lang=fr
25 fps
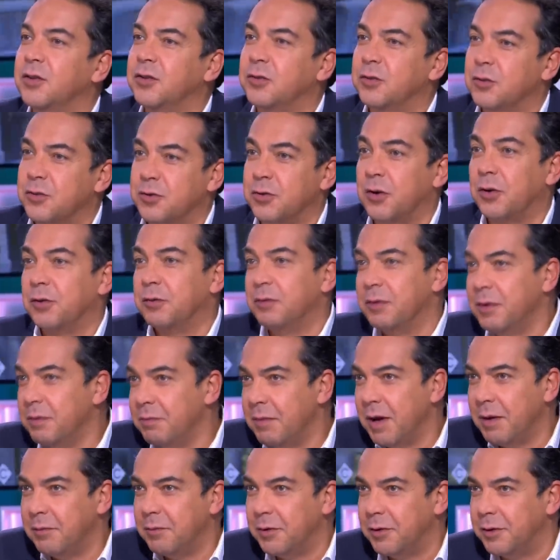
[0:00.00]
d'aujourd'hui,
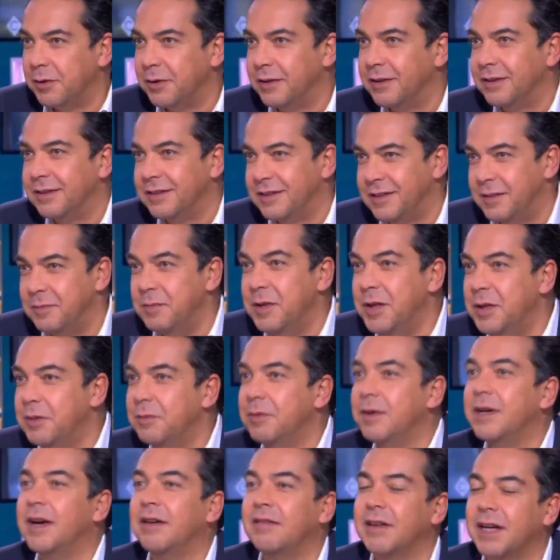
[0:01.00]
même
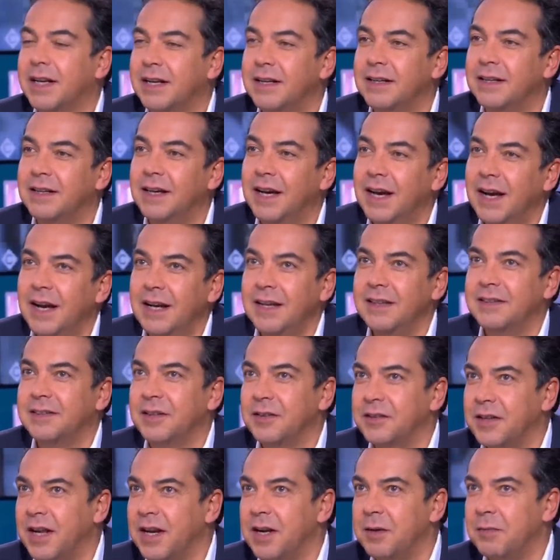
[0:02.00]
diminuée avec les,
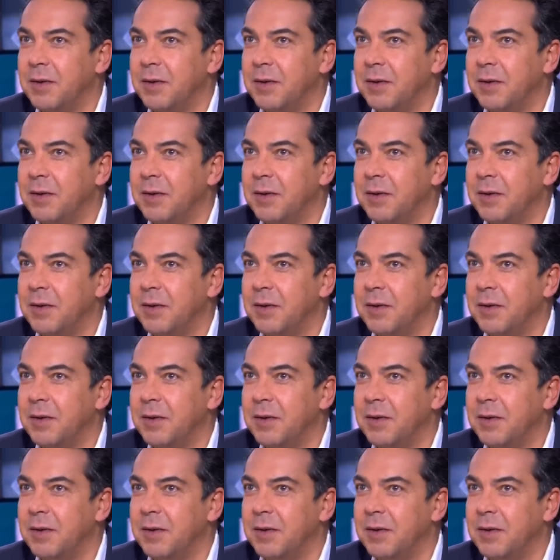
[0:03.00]
centrales en